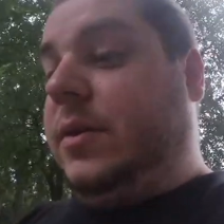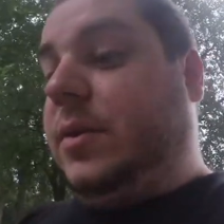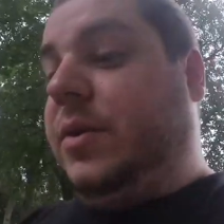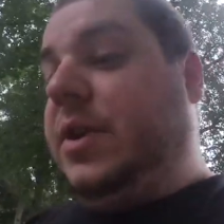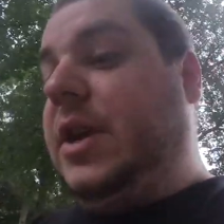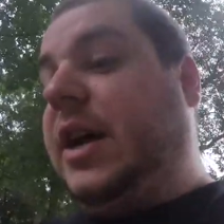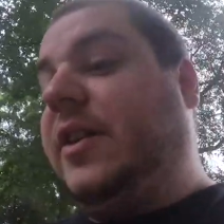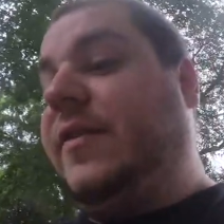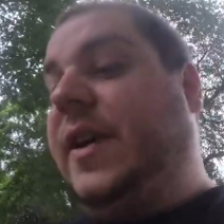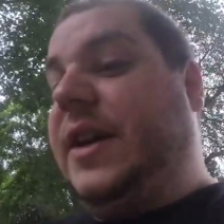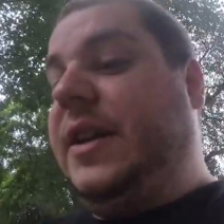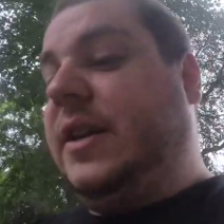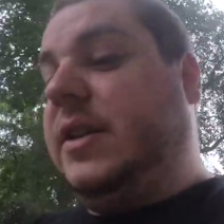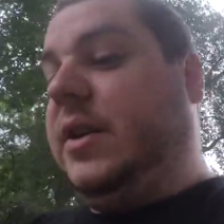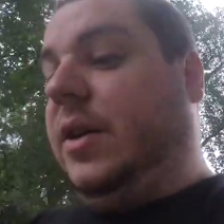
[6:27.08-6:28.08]
Und ein
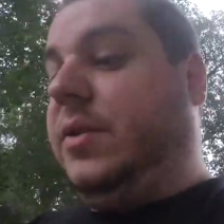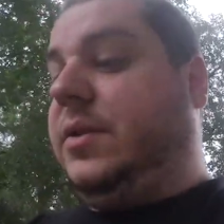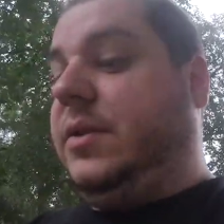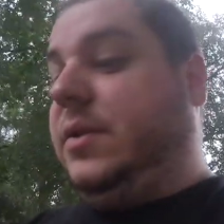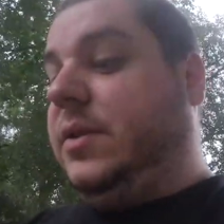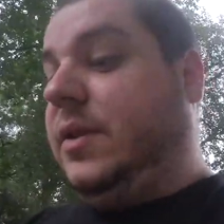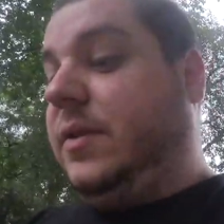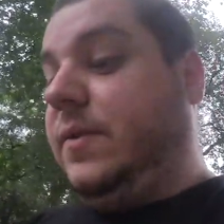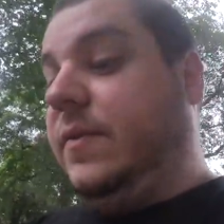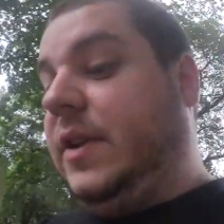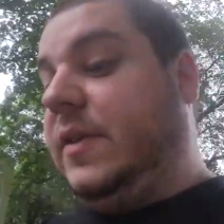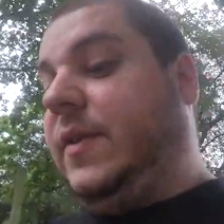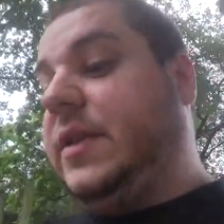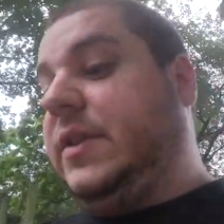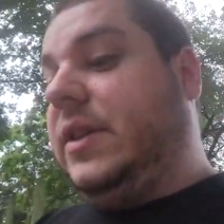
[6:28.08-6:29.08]
Aquana 1000,
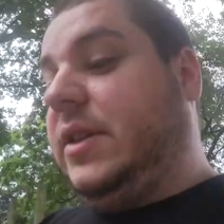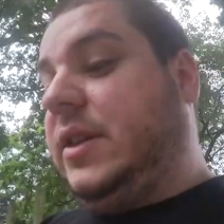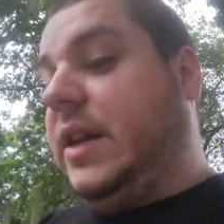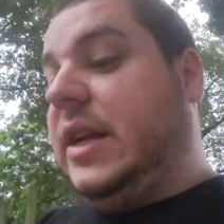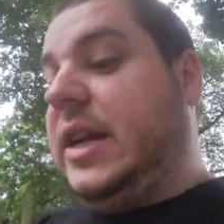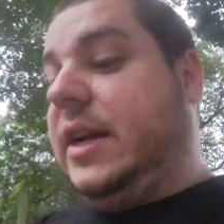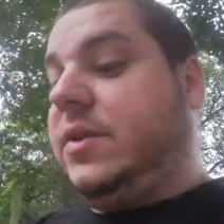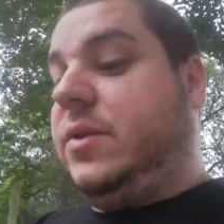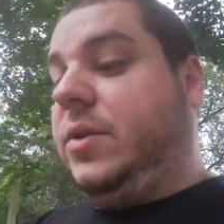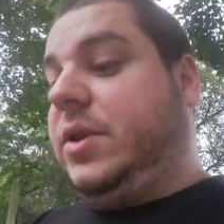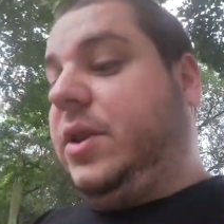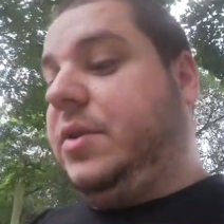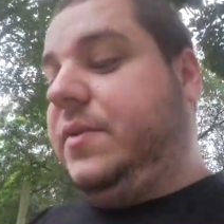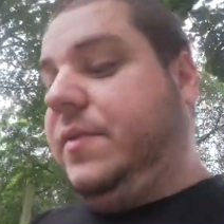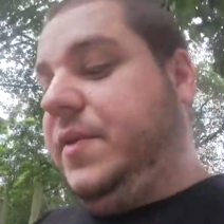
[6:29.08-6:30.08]
was weiß ich, ein Relaxo
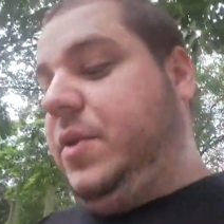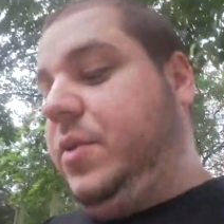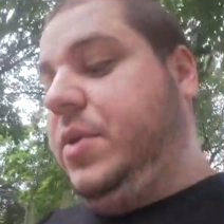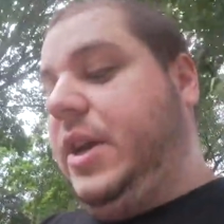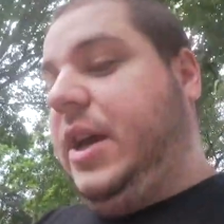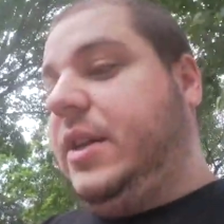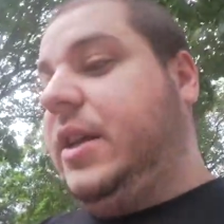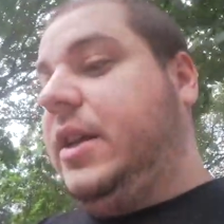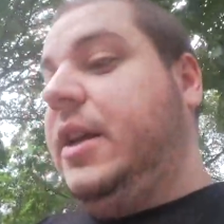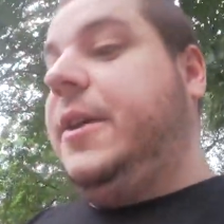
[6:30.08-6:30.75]
1400.